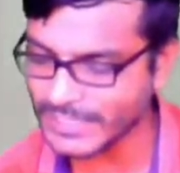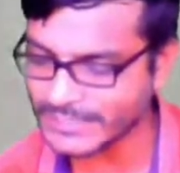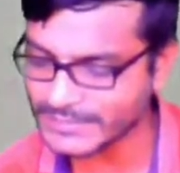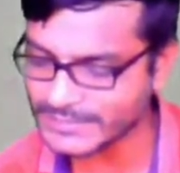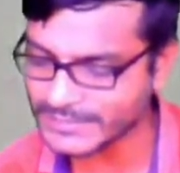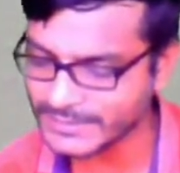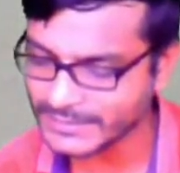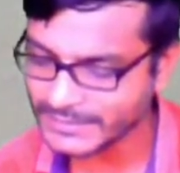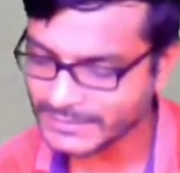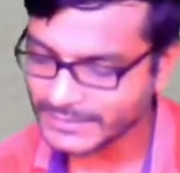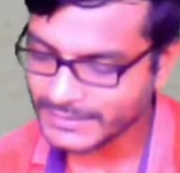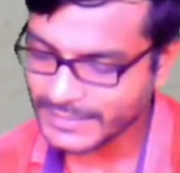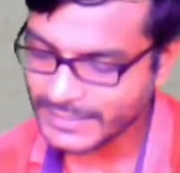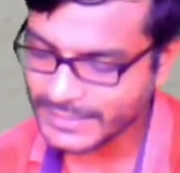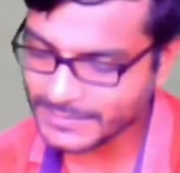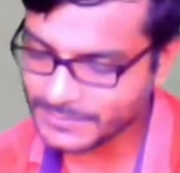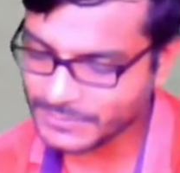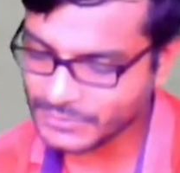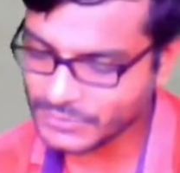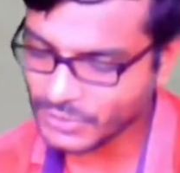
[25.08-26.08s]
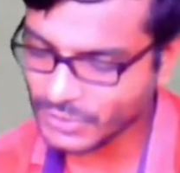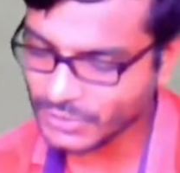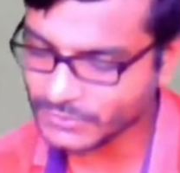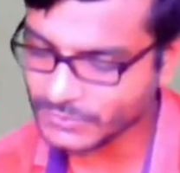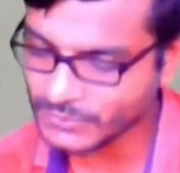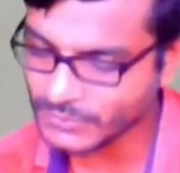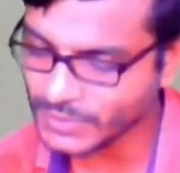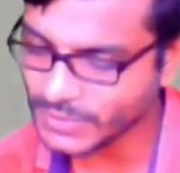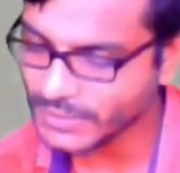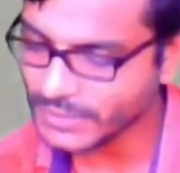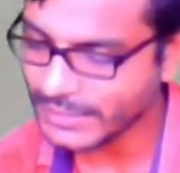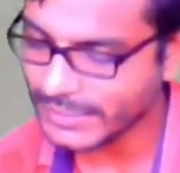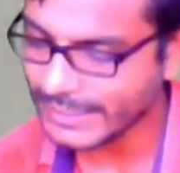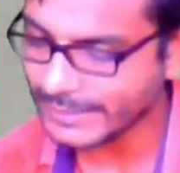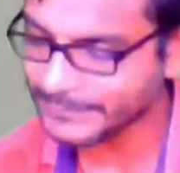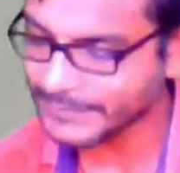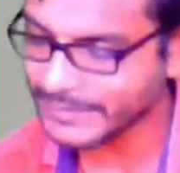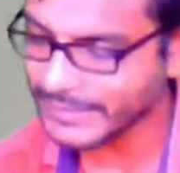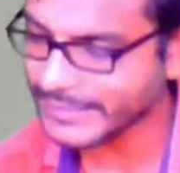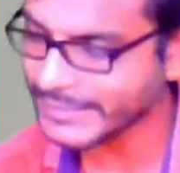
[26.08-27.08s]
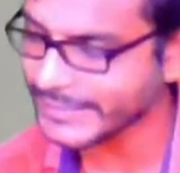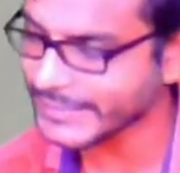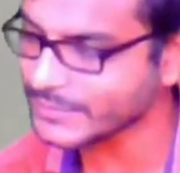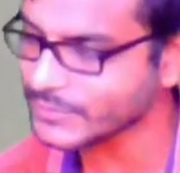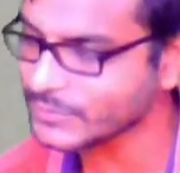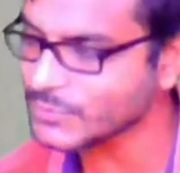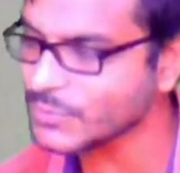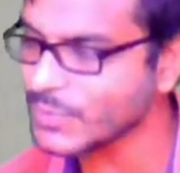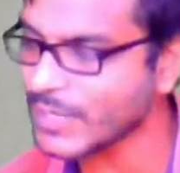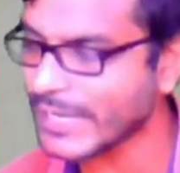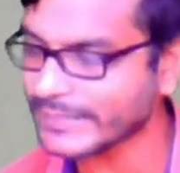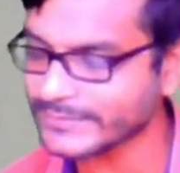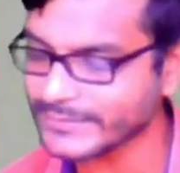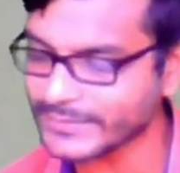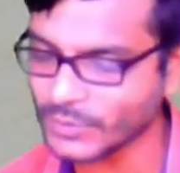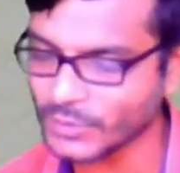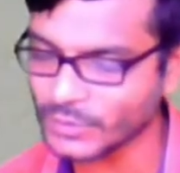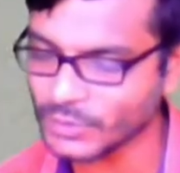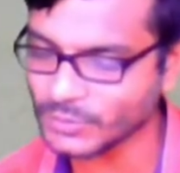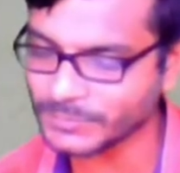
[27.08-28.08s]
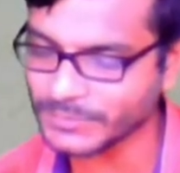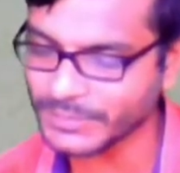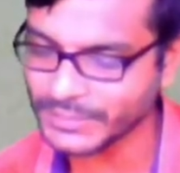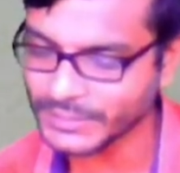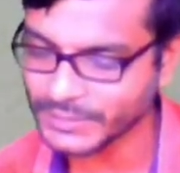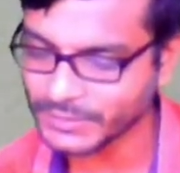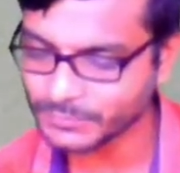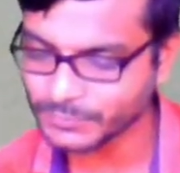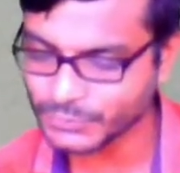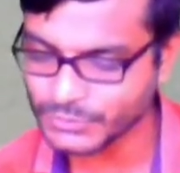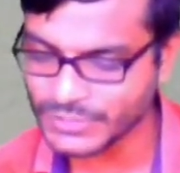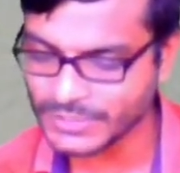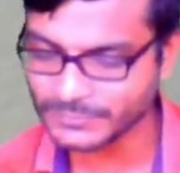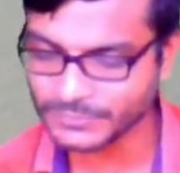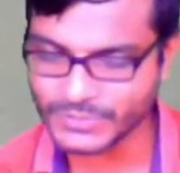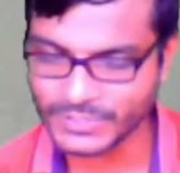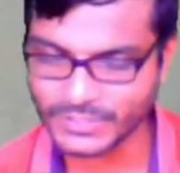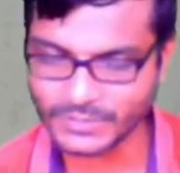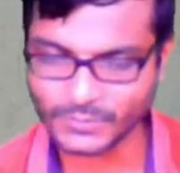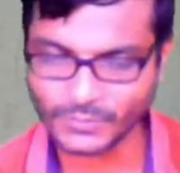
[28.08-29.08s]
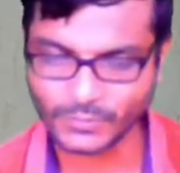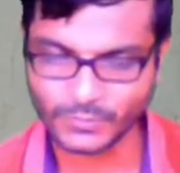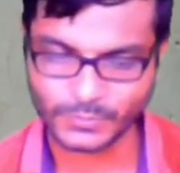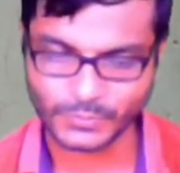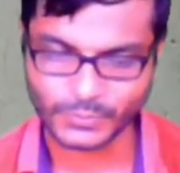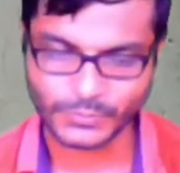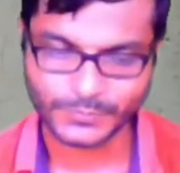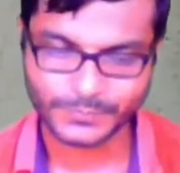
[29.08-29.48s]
আছে এই বিষয়গুলো আমরা একটু হাতে কলমে বুঝে বুঝে করব